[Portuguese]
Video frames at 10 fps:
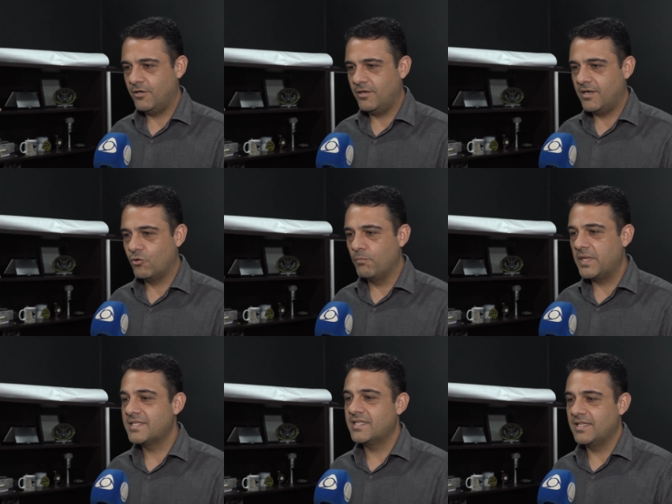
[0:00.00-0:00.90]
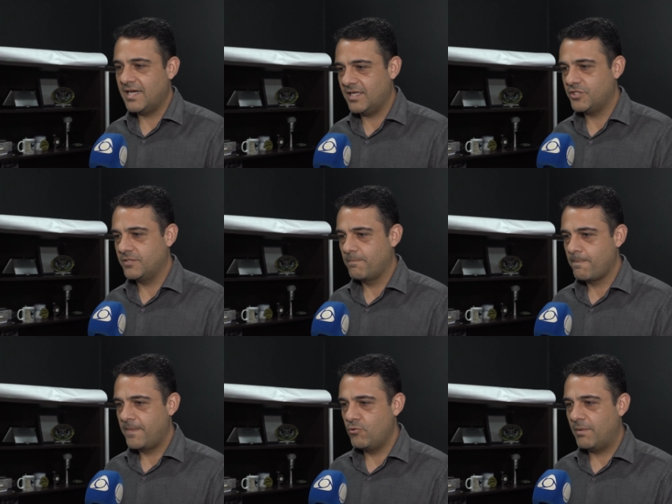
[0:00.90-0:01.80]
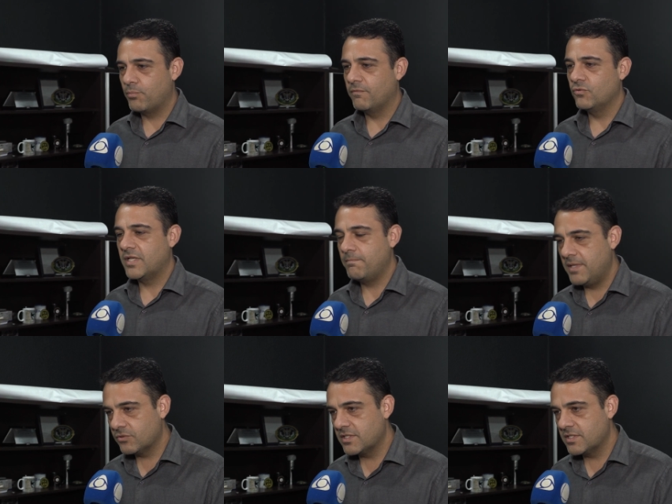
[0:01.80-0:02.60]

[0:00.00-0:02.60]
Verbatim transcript: a, a complexidade e o aprofundamento